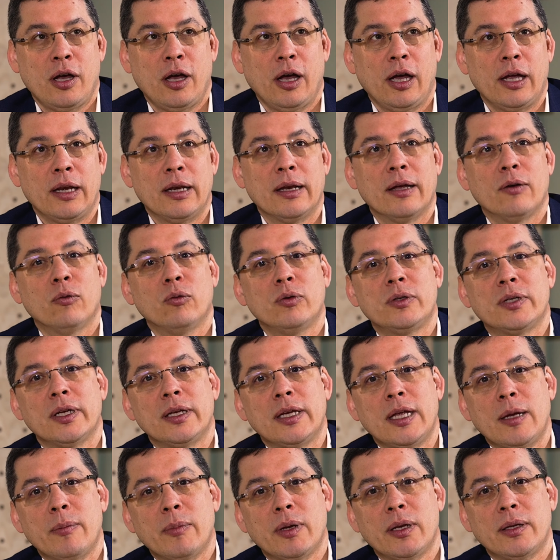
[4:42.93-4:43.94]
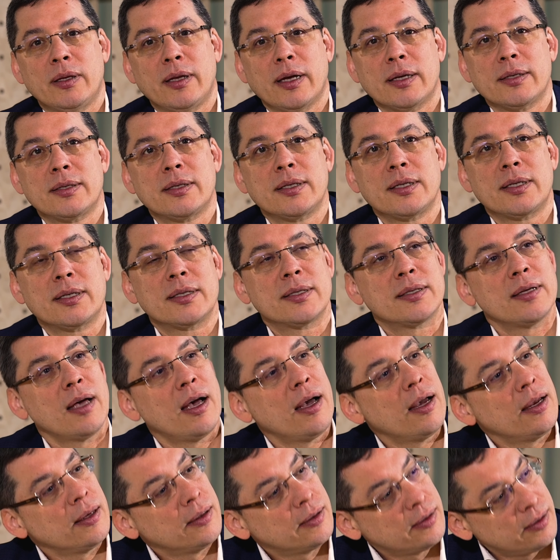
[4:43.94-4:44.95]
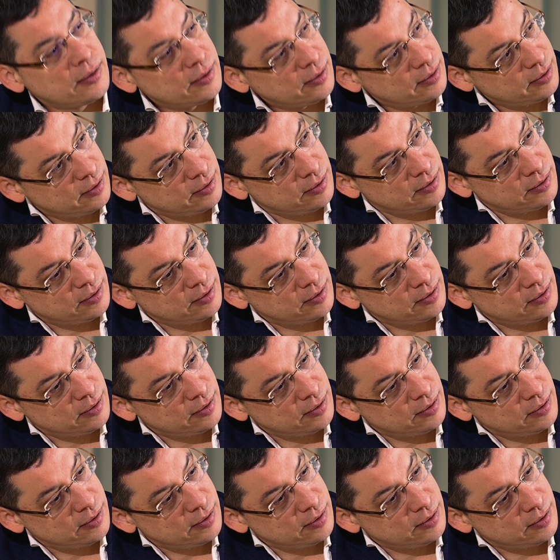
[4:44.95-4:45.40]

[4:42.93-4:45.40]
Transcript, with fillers: Ein Unternehmen, das ich seit